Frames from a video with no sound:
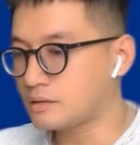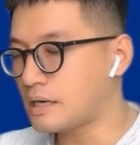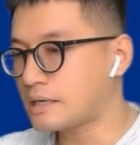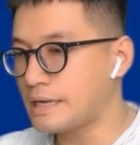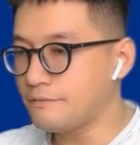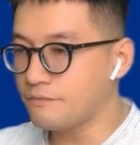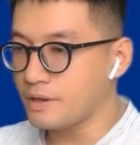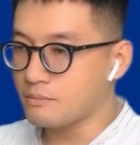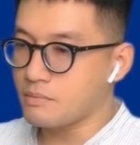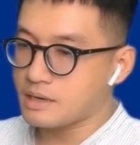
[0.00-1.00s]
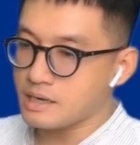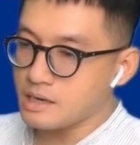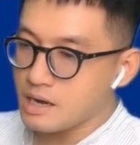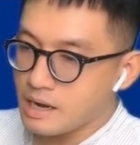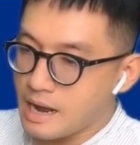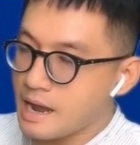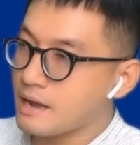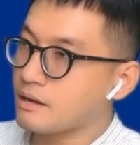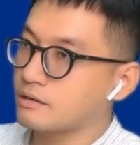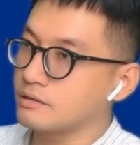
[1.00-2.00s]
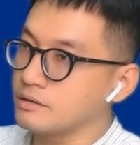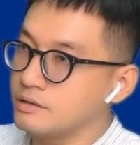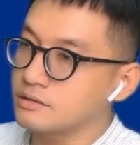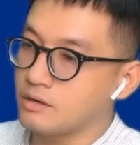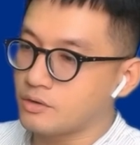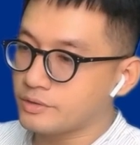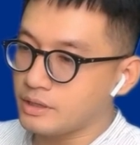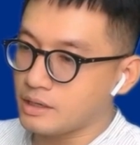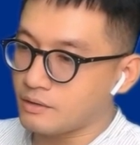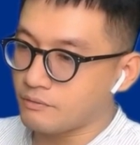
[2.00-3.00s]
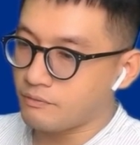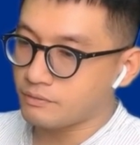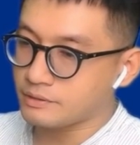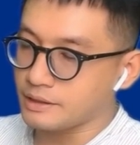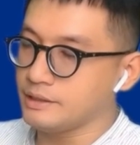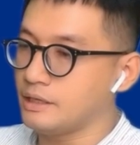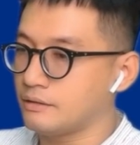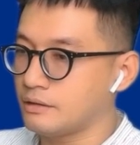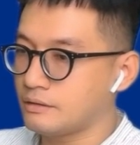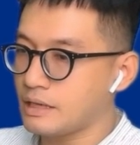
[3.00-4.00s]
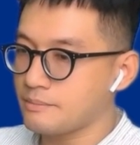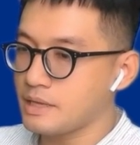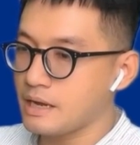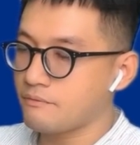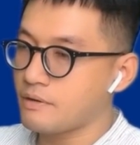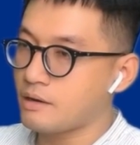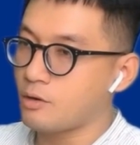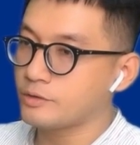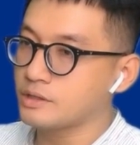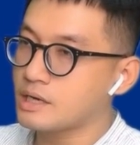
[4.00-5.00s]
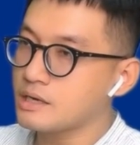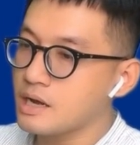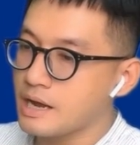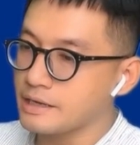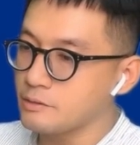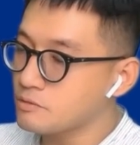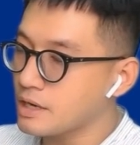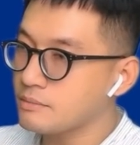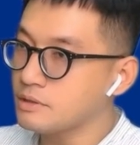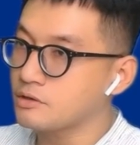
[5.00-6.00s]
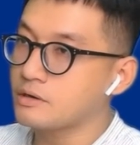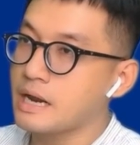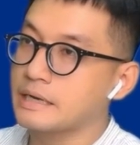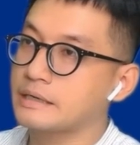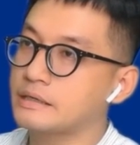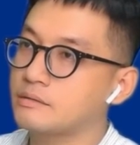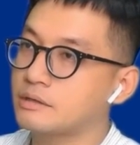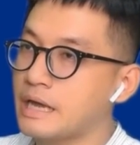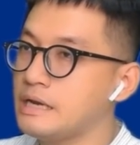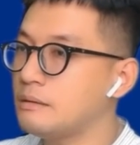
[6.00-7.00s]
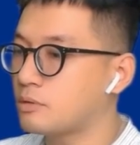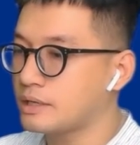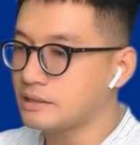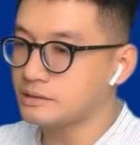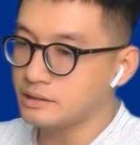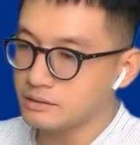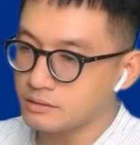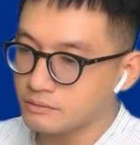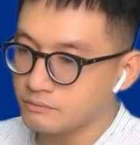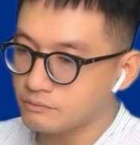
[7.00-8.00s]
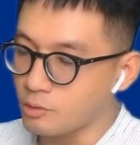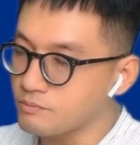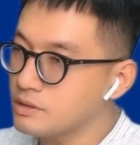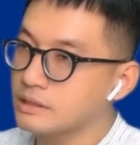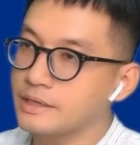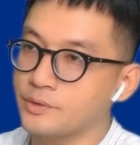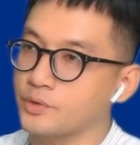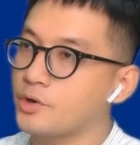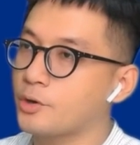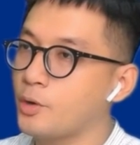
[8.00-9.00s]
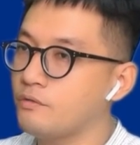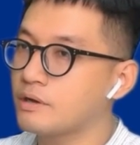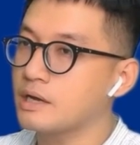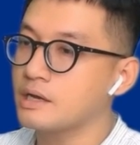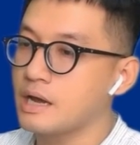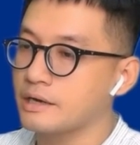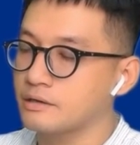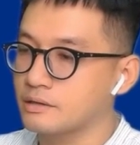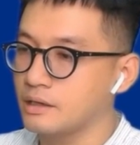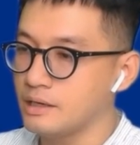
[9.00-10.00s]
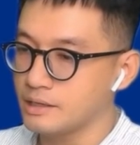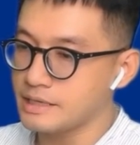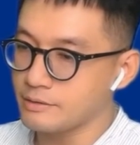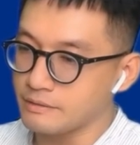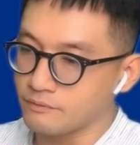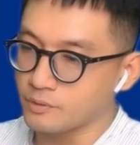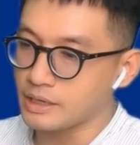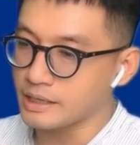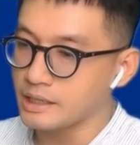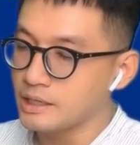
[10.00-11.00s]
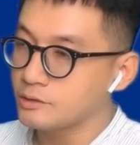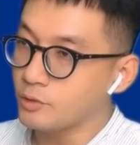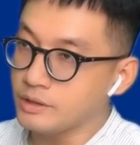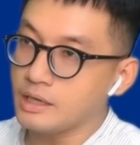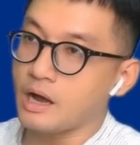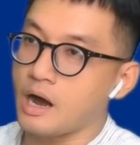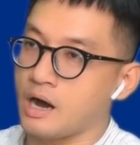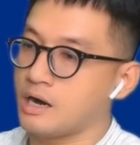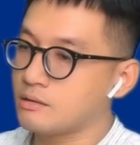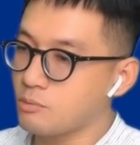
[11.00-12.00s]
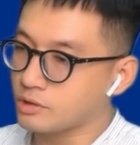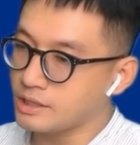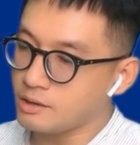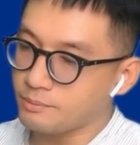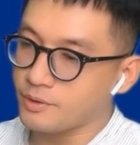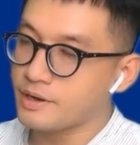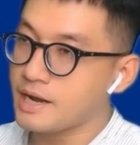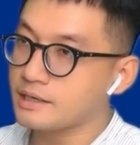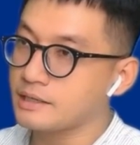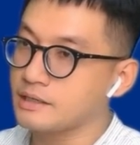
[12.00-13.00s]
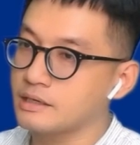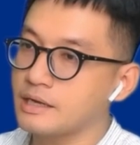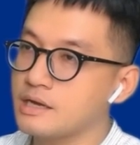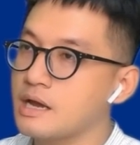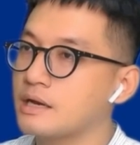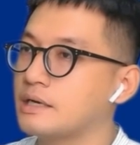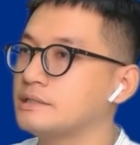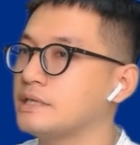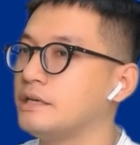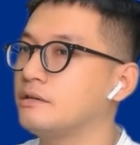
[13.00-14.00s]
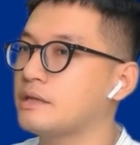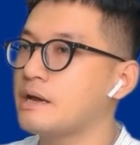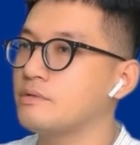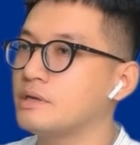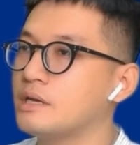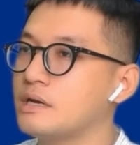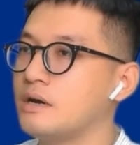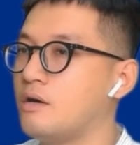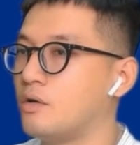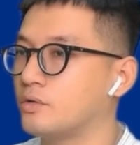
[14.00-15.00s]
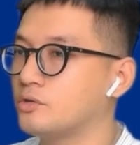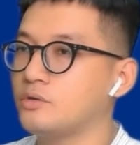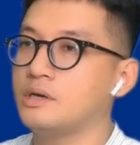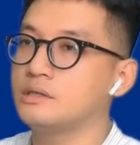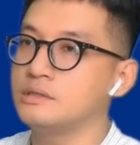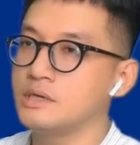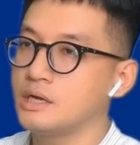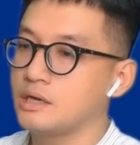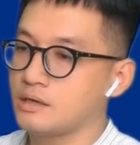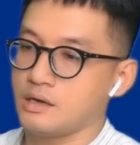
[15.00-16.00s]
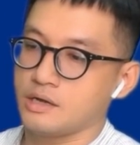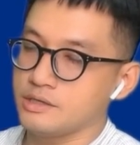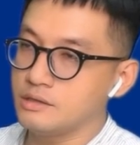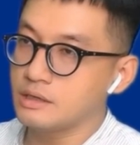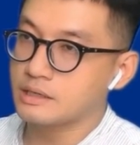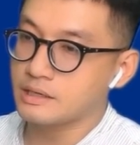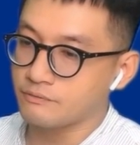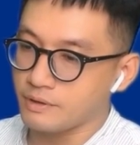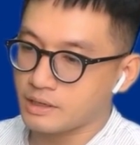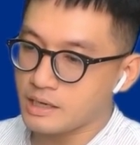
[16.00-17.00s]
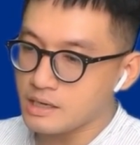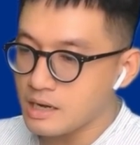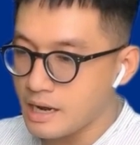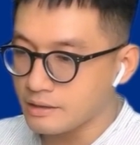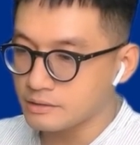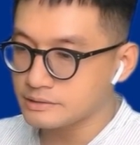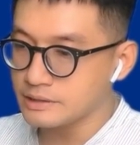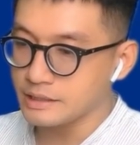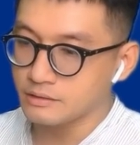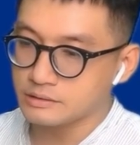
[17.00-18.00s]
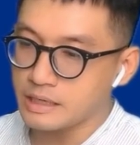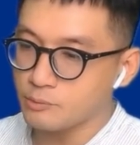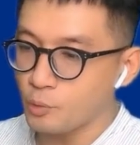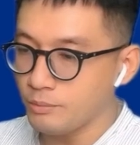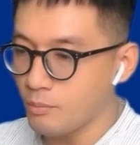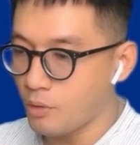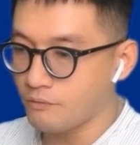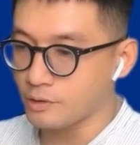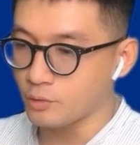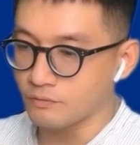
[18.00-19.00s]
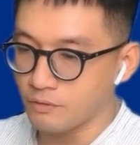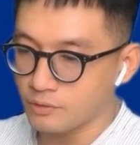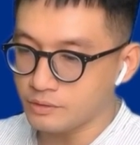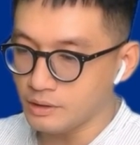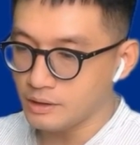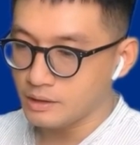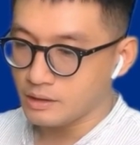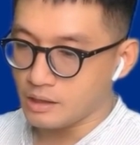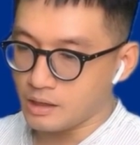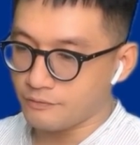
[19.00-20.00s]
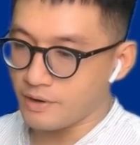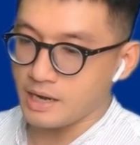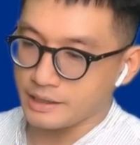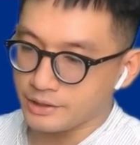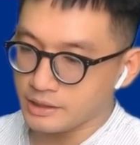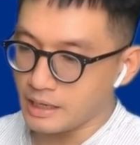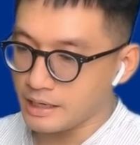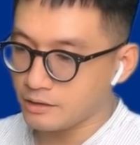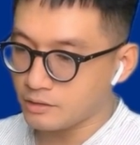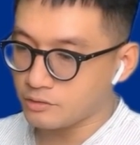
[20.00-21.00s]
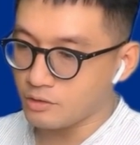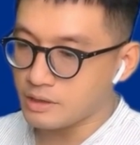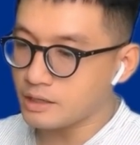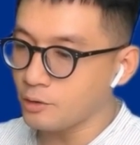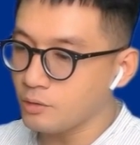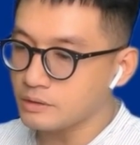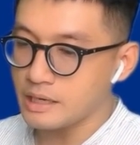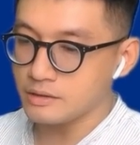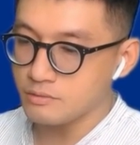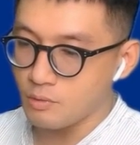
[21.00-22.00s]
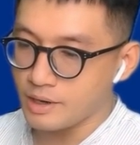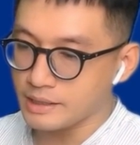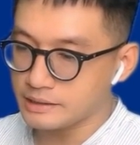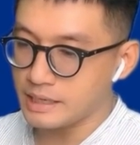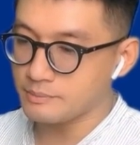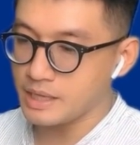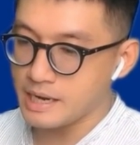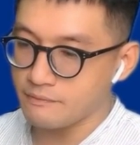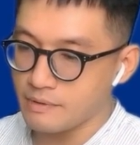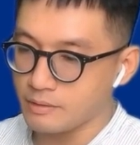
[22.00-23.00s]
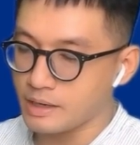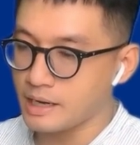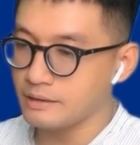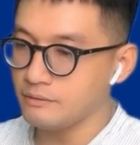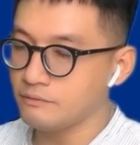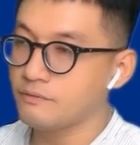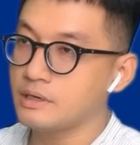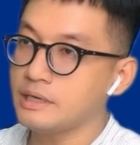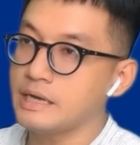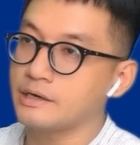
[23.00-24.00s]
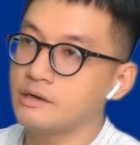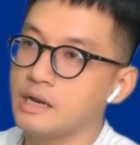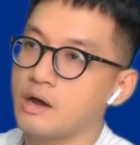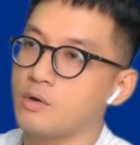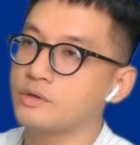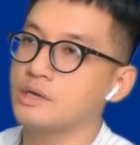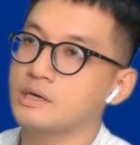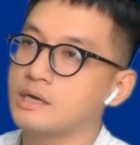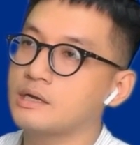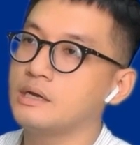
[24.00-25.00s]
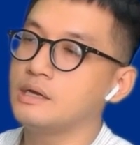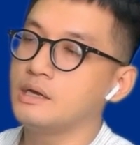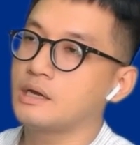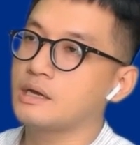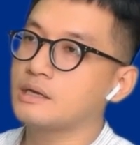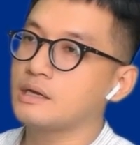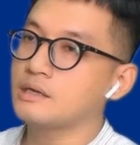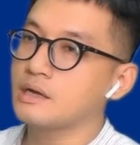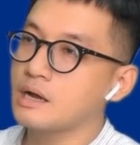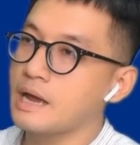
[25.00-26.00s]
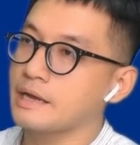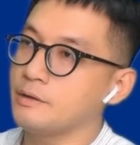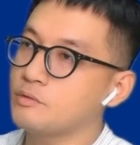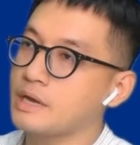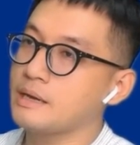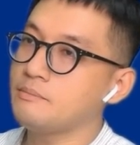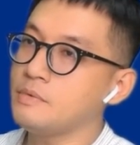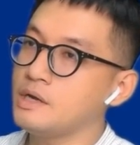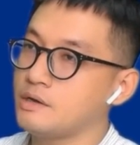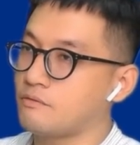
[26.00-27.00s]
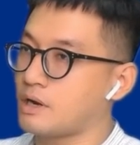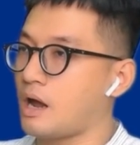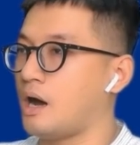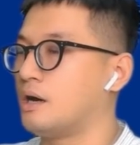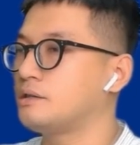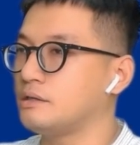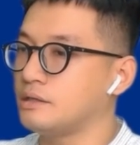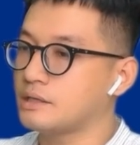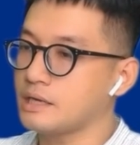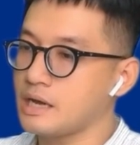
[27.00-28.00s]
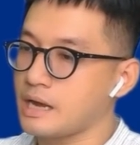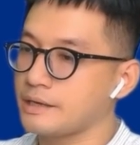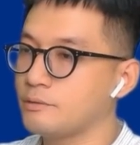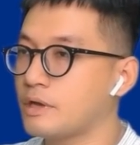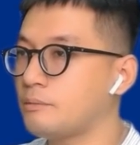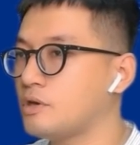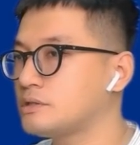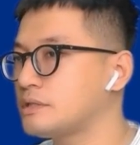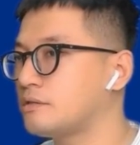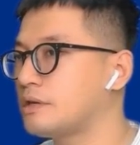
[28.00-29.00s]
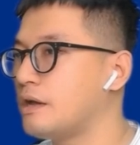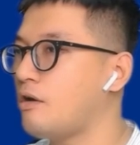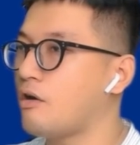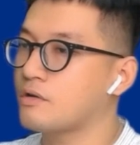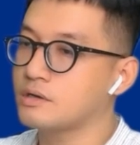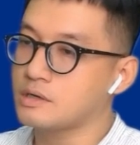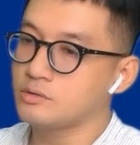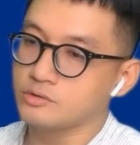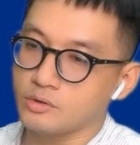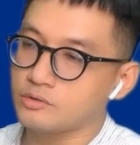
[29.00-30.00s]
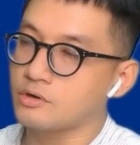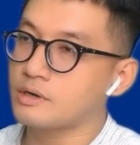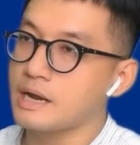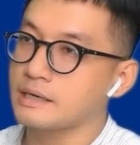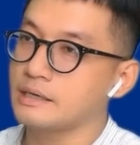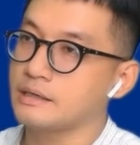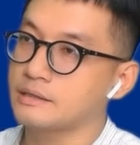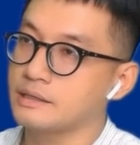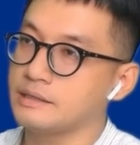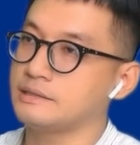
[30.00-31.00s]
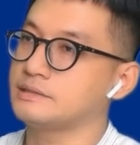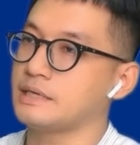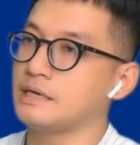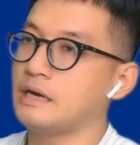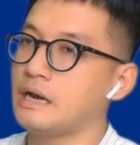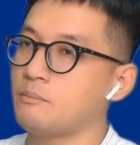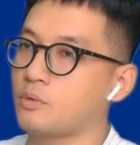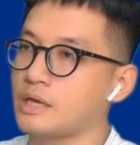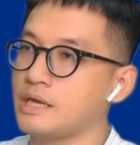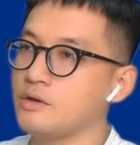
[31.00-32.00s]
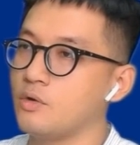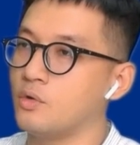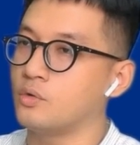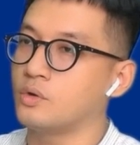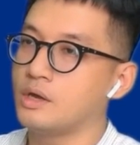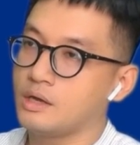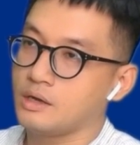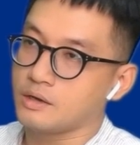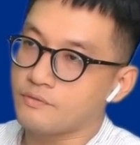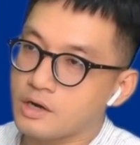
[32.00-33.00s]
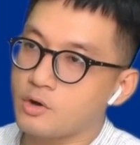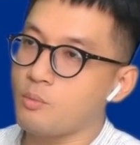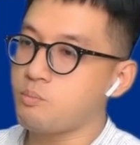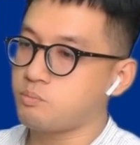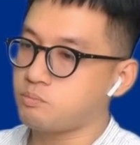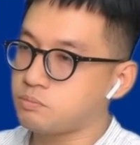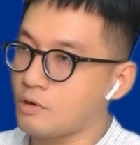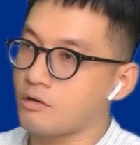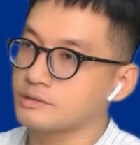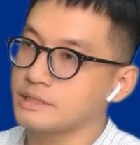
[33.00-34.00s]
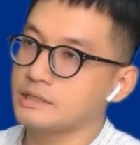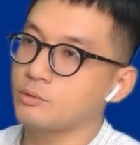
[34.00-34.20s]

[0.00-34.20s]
thực ra cái việc mà các ngân hàng được hỗ trợ chỉ định tham gia vào hỗ trợ các ngân hàng yếu kém thì rõ ràng đấy là một cái thách thức cũng như là cái rủi ro đối với các ngân hàng được giao nhiệm vụ này tuy nhiên ở một cái góc độ khác thì những cái ngân hàng này sẽ được trao những cái cơ hội tốt hơn uh, như là việc các ngân hàng được sẽ được tăng quy mô về nguồn vốn uh, phát hành riêng lẻ cho các đối tác nước ngoài để tham gia vào cái vấn đề đó là hỗ trợ các các các ngân hàng yếu kém và ở từ những cái ngân hàng yếu kém đó nếu họ cơ cấu tốt rõ ràng thì sẽ là một cái nguồn phân khúc họ sẽ